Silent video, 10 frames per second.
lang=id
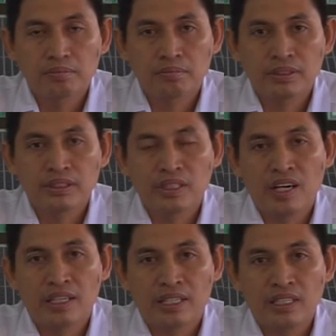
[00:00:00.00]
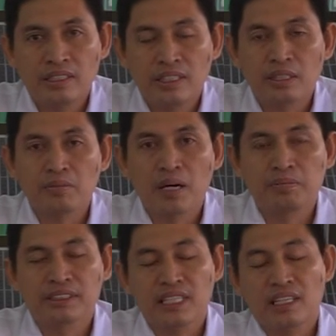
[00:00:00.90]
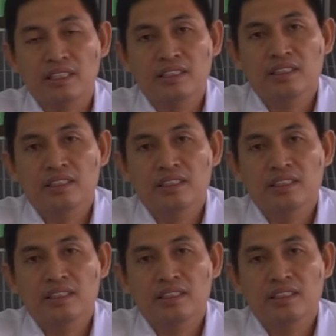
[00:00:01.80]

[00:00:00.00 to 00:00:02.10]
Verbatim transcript: menjuarai lima besar